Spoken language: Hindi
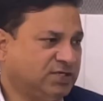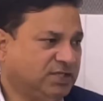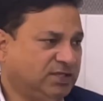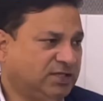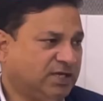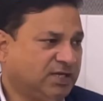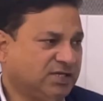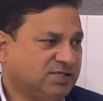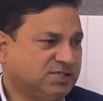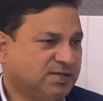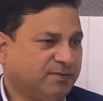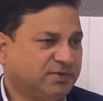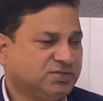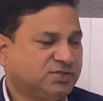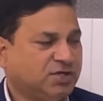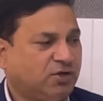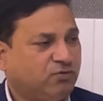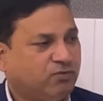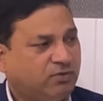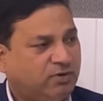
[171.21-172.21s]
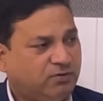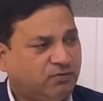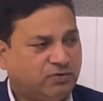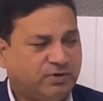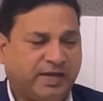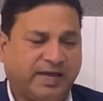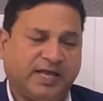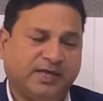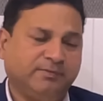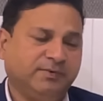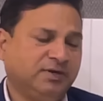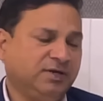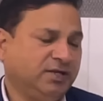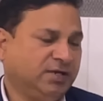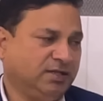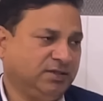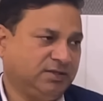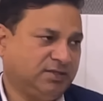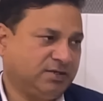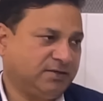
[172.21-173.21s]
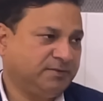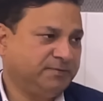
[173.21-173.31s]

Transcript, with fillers: जनता की समस्याओं को उठाया भी निरंतर